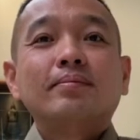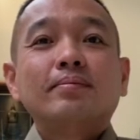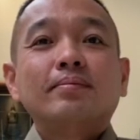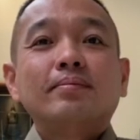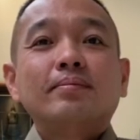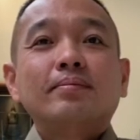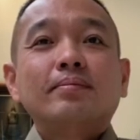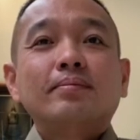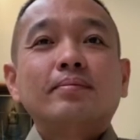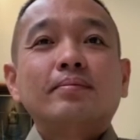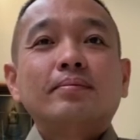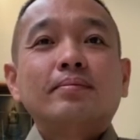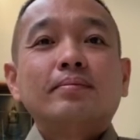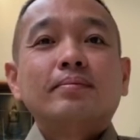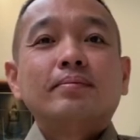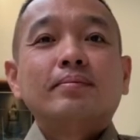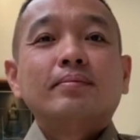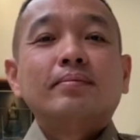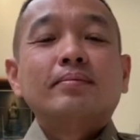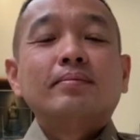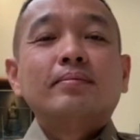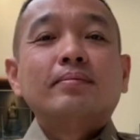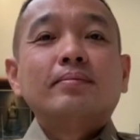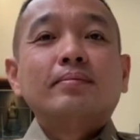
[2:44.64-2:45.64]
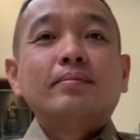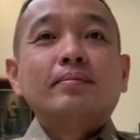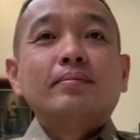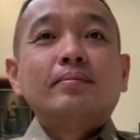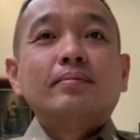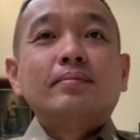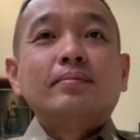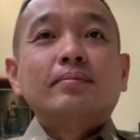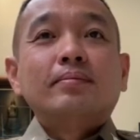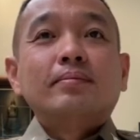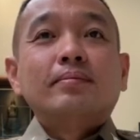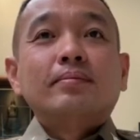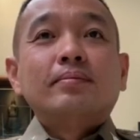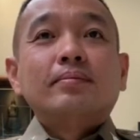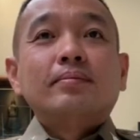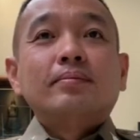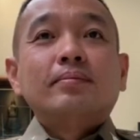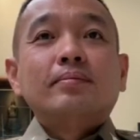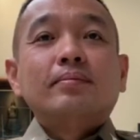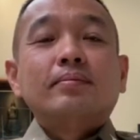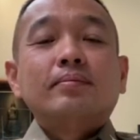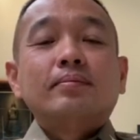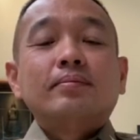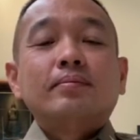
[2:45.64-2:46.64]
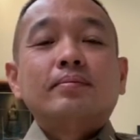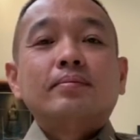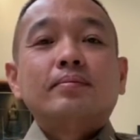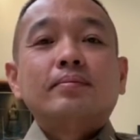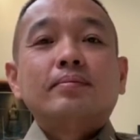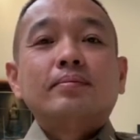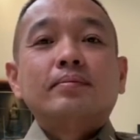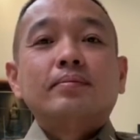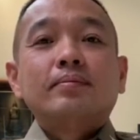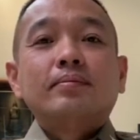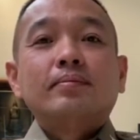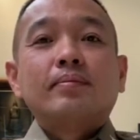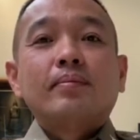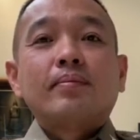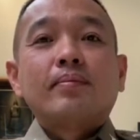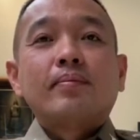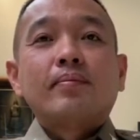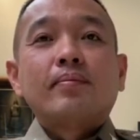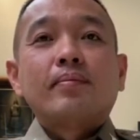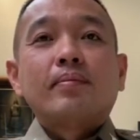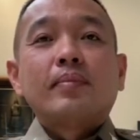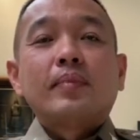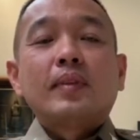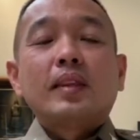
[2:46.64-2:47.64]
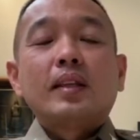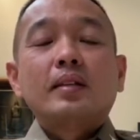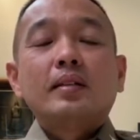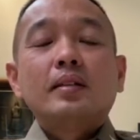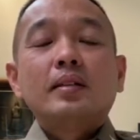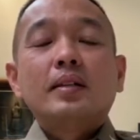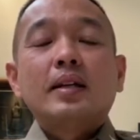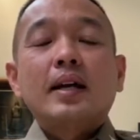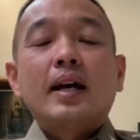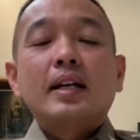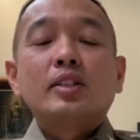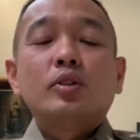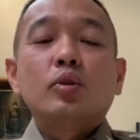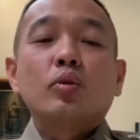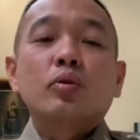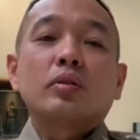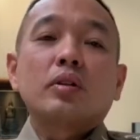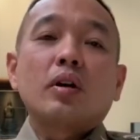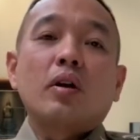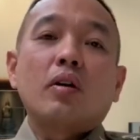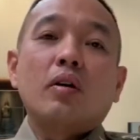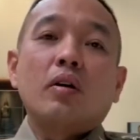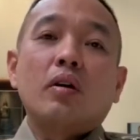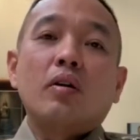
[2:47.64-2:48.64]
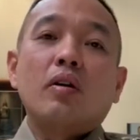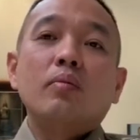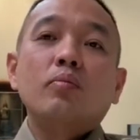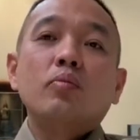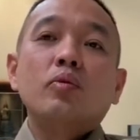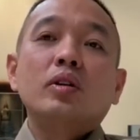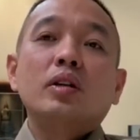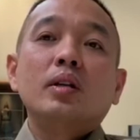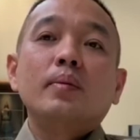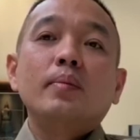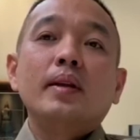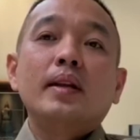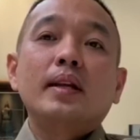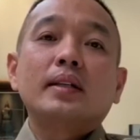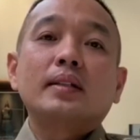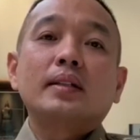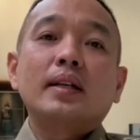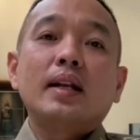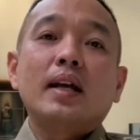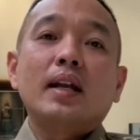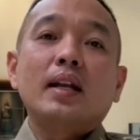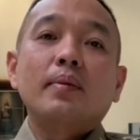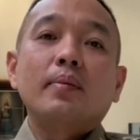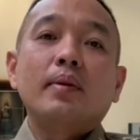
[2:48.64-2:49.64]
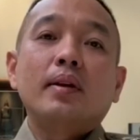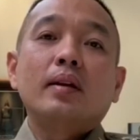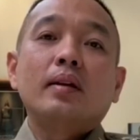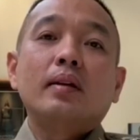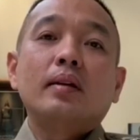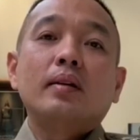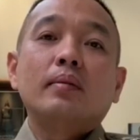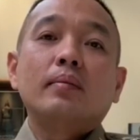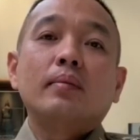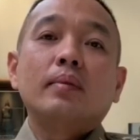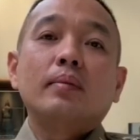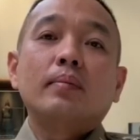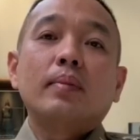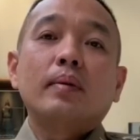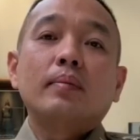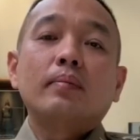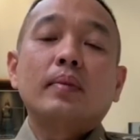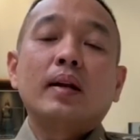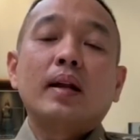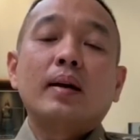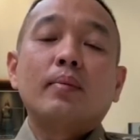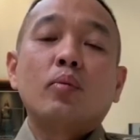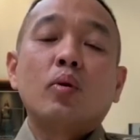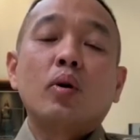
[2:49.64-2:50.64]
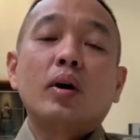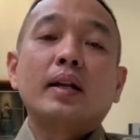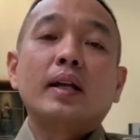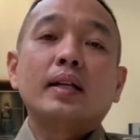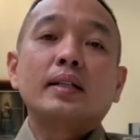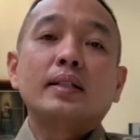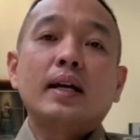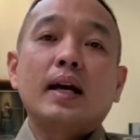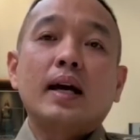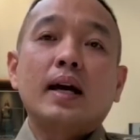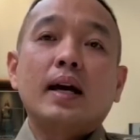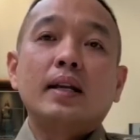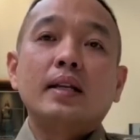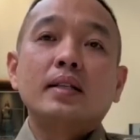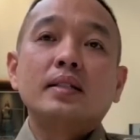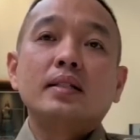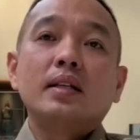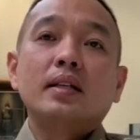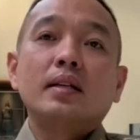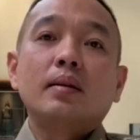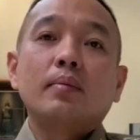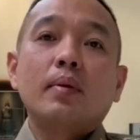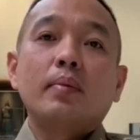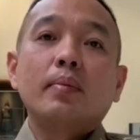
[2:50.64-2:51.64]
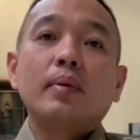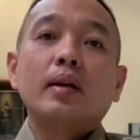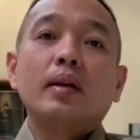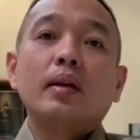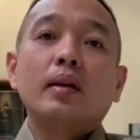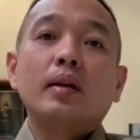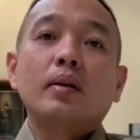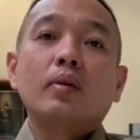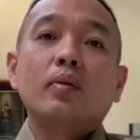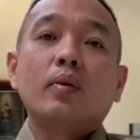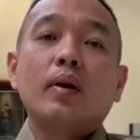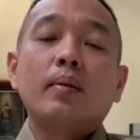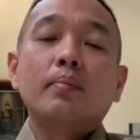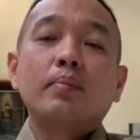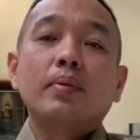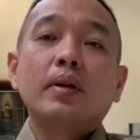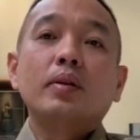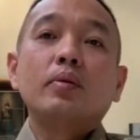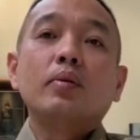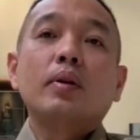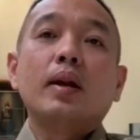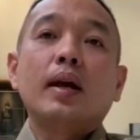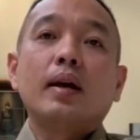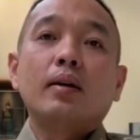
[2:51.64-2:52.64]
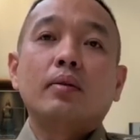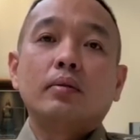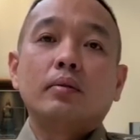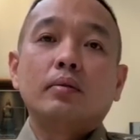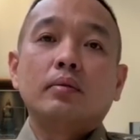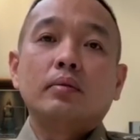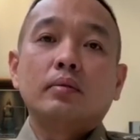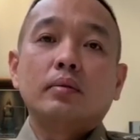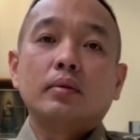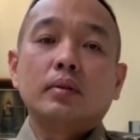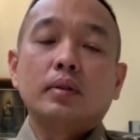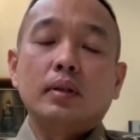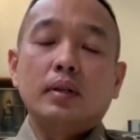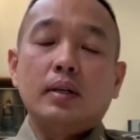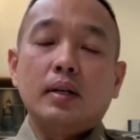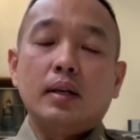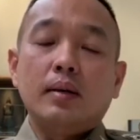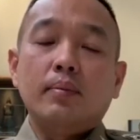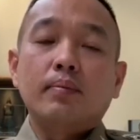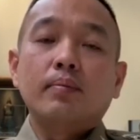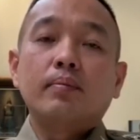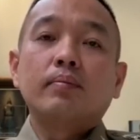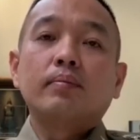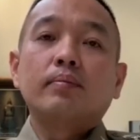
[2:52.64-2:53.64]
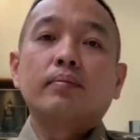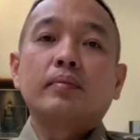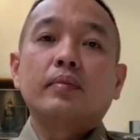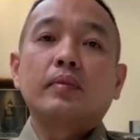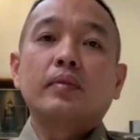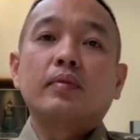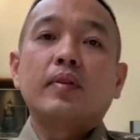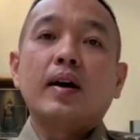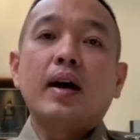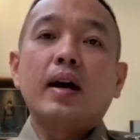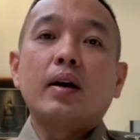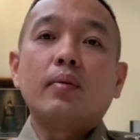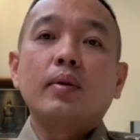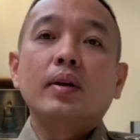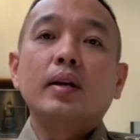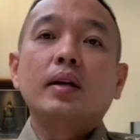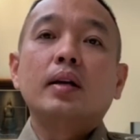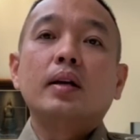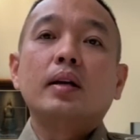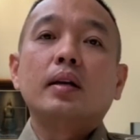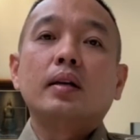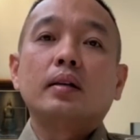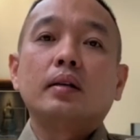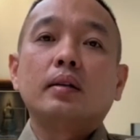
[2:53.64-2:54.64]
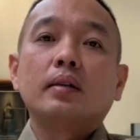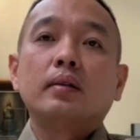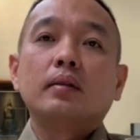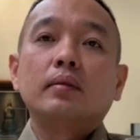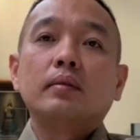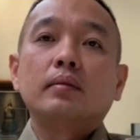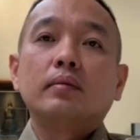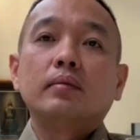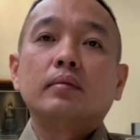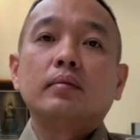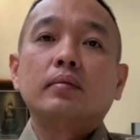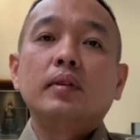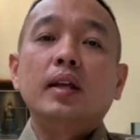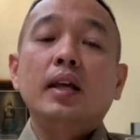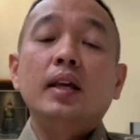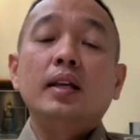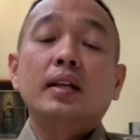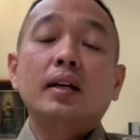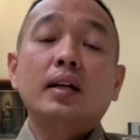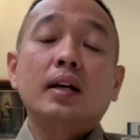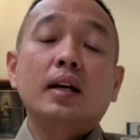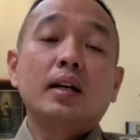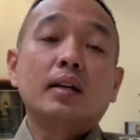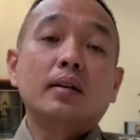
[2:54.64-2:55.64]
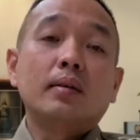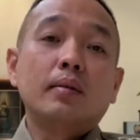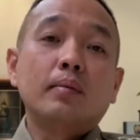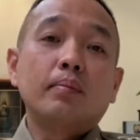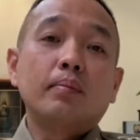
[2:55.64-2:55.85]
อ่าไม่ว่าจะเป็นในไลน์ตรงนี้คือการส่งต่อข้อมูลที่มีลักษณะที่เป็นลามกอนาจารจริงๆ มันมีความผิดอยู่แล้วครับครับฝากไว้เลยยิ่งถ้าเกิด